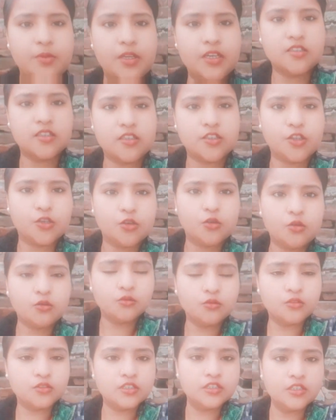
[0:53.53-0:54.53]
आप देख सकते हो
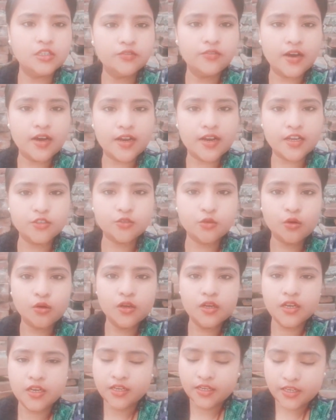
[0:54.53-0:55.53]
ये दीवार है जो
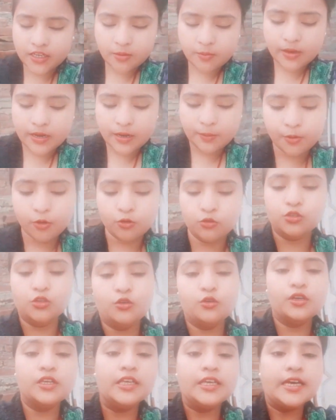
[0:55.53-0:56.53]
ये हमारे
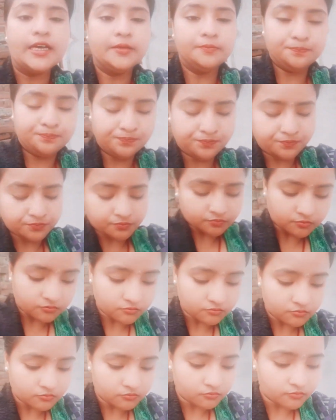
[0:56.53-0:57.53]
पड़ोसियों की है
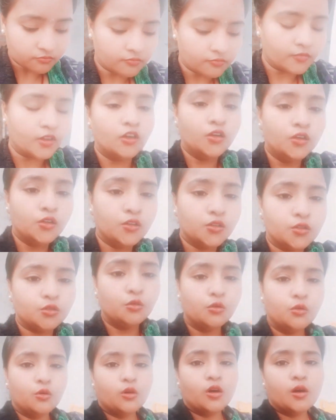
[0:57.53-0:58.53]

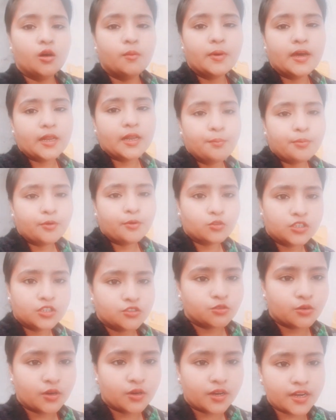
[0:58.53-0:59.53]
तो हमारे पड़ोसी
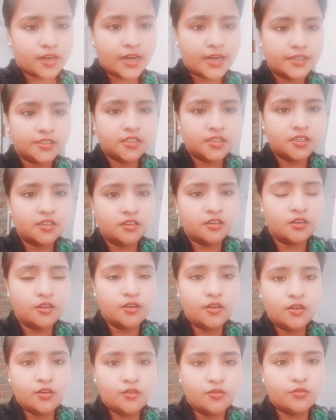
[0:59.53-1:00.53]
जो हैं गाइज
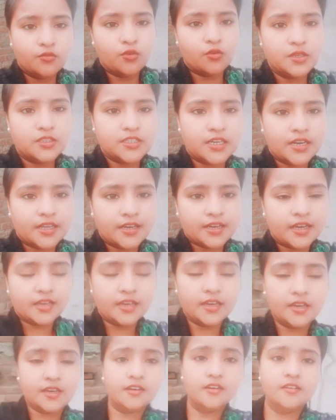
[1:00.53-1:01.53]
वो भी चले
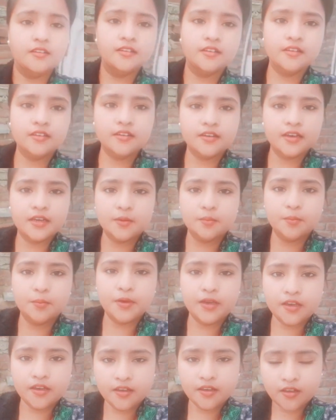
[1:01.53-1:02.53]
गए हैं कहीं
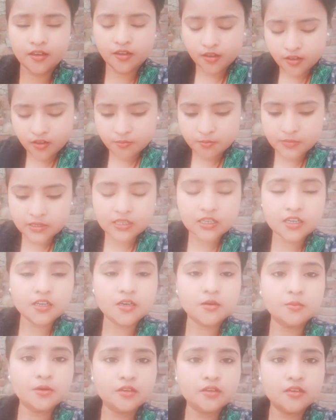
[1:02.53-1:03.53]
पे
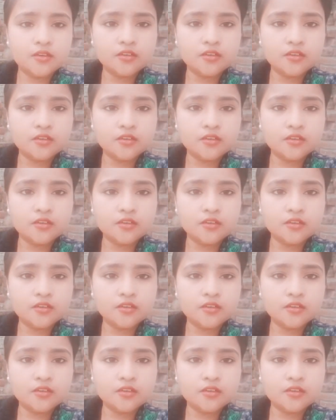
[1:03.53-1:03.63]
मतलब